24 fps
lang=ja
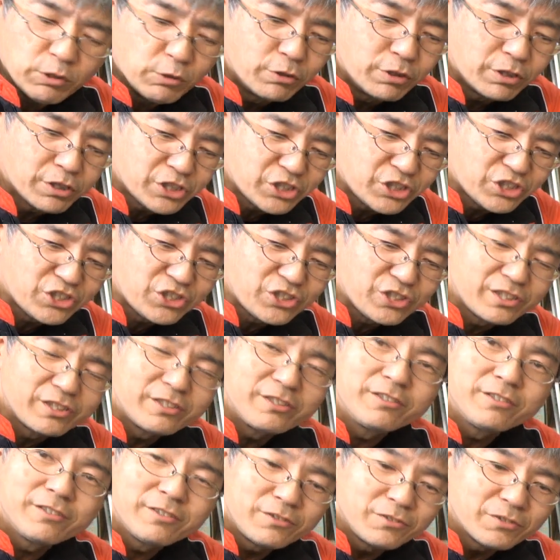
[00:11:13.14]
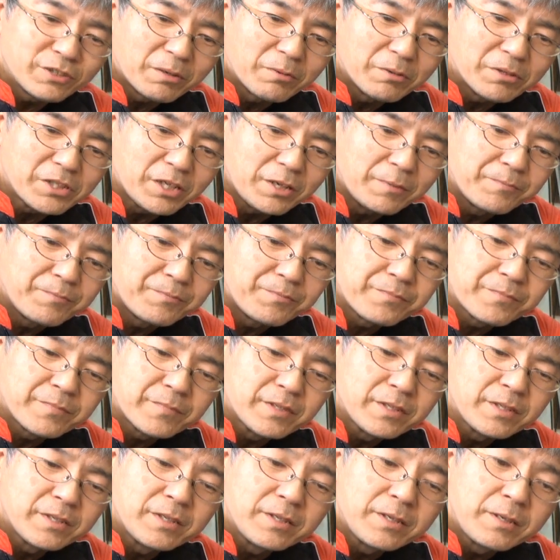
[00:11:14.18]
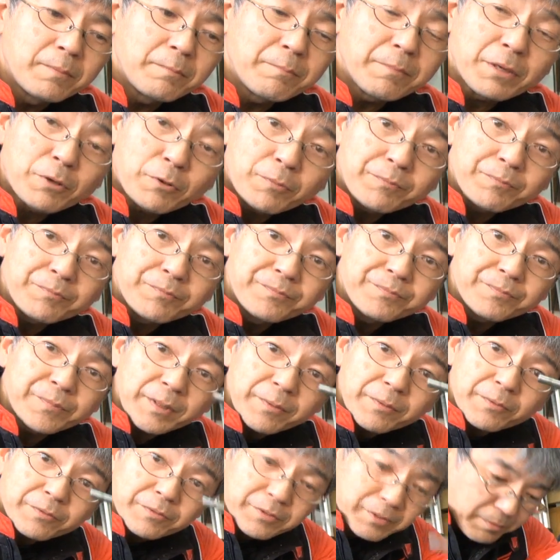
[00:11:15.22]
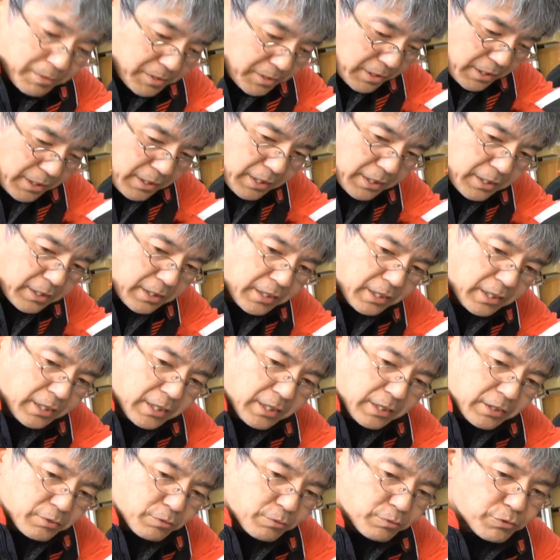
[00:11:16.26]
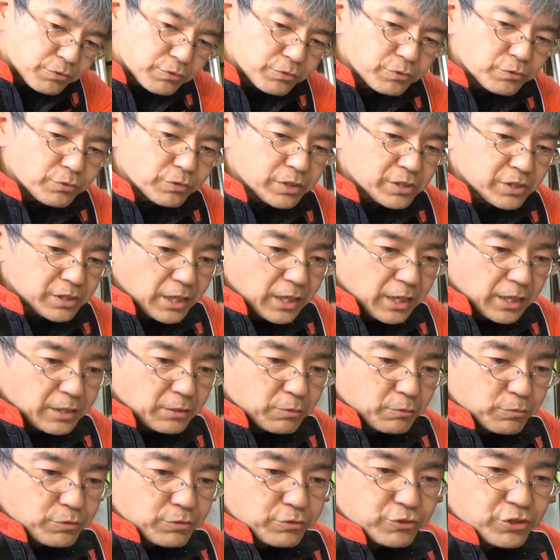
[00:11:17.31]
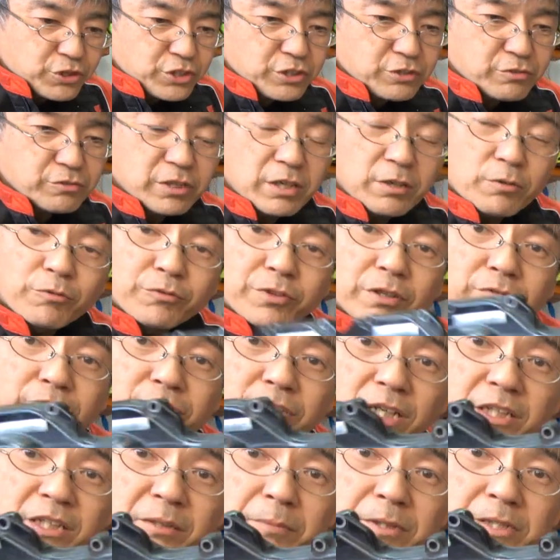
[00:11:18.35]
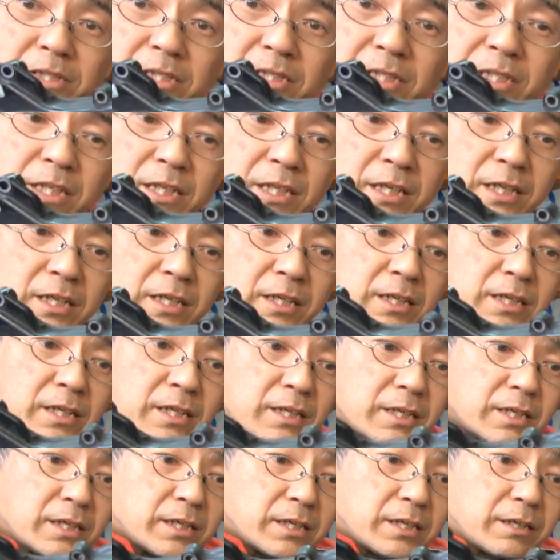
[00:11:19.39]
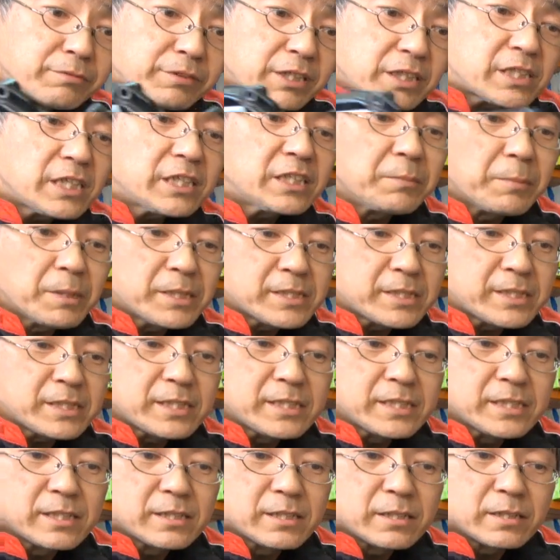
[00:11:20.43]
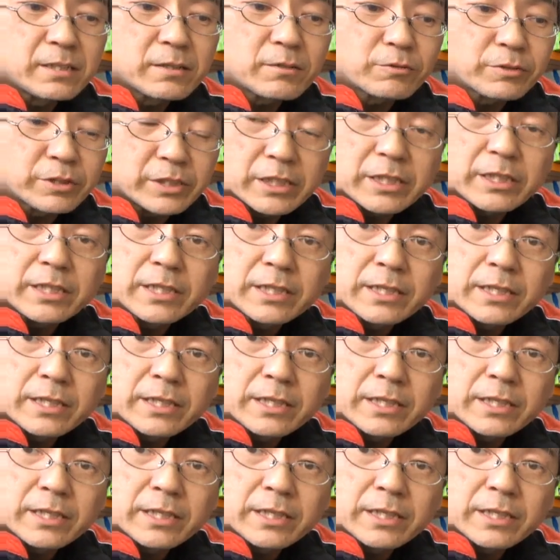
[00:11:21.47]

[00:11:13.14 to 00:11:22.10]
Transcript: よし抜けましたペロね抜けましたねはいそうするとですねはいオイルシールがこんな風に入ってます、えー、2つ入ってますここに